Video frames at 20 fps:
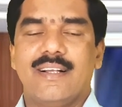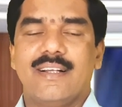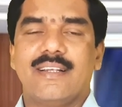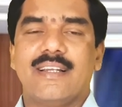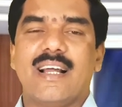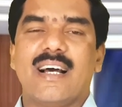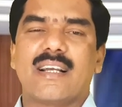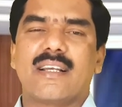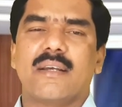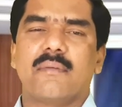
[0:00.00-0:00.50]

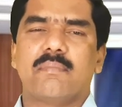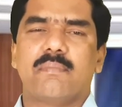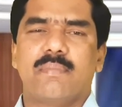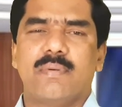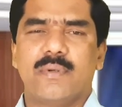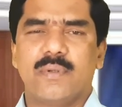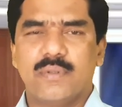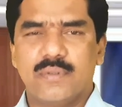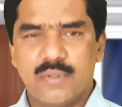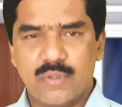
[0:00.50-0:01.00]

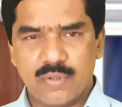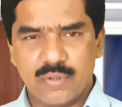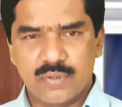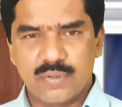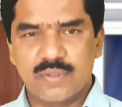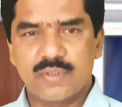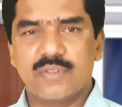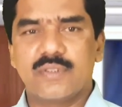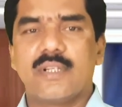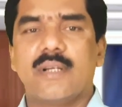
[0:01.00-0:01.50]
నాకెప్పుడూ
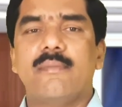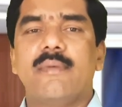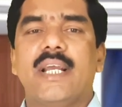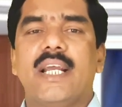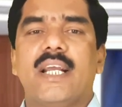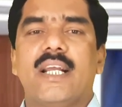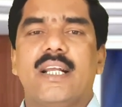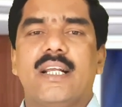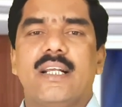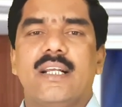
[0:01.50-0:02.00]
దురదృష్టమే
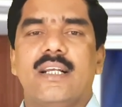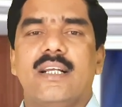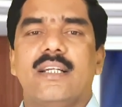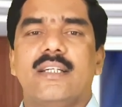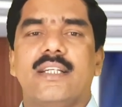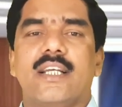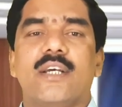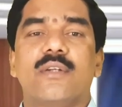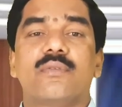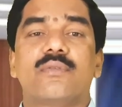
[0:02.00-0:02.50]

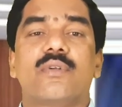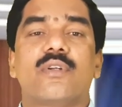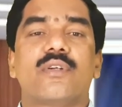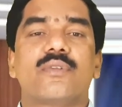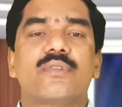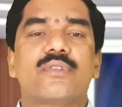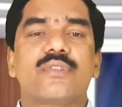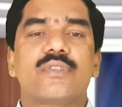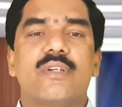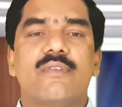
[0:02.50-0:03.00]
నేను
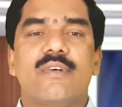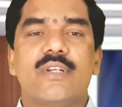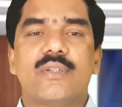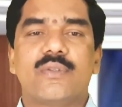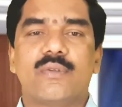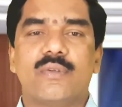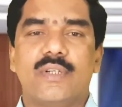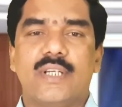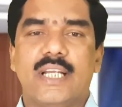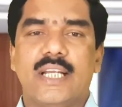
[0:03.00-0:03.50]

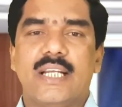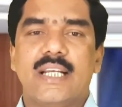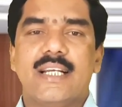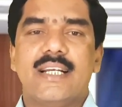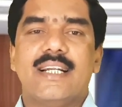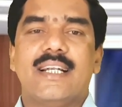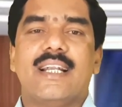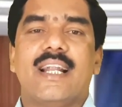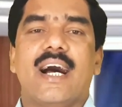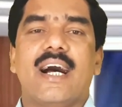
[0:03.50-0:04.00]
దురదృష్టవంతుణ్ణి
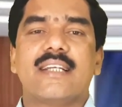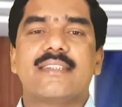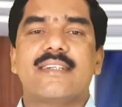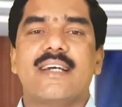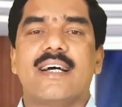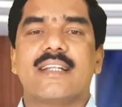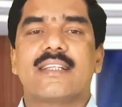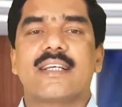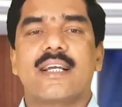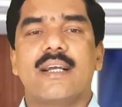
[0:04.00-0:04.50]
నా
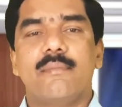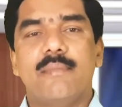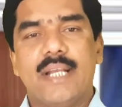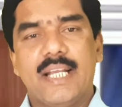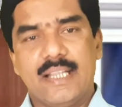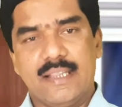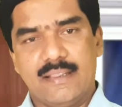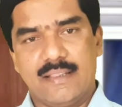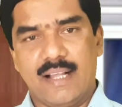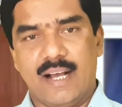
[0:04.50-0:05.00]
జాతకమే
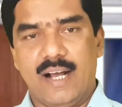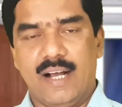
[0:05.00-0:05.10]
ఇంత